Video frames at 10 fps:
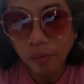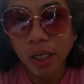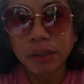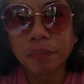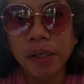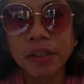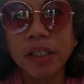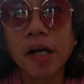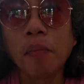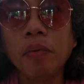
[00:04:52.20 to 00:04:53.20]
Tapos pag
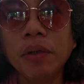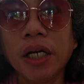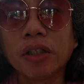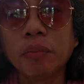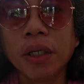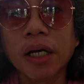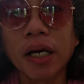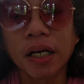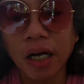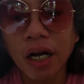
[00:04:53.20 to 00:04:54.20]
hindi ka bumili, tumingin ka
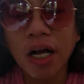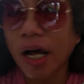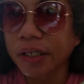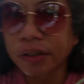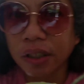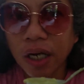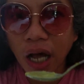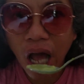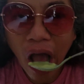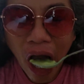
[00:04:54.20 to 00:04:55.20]
lang, nagagalit
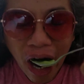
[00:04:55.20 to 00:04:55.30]
sila.